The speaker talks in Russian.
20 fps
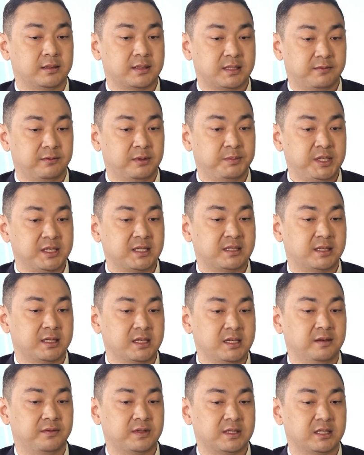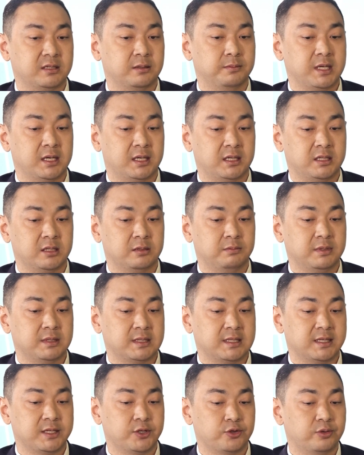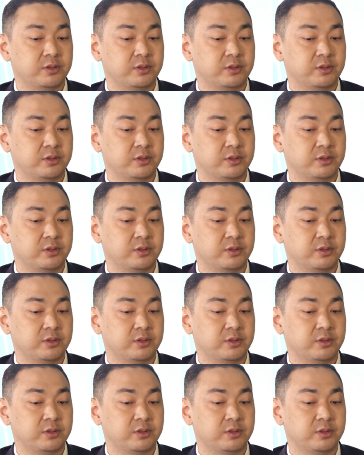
э, вообще стране в целом я хотел бы сказать,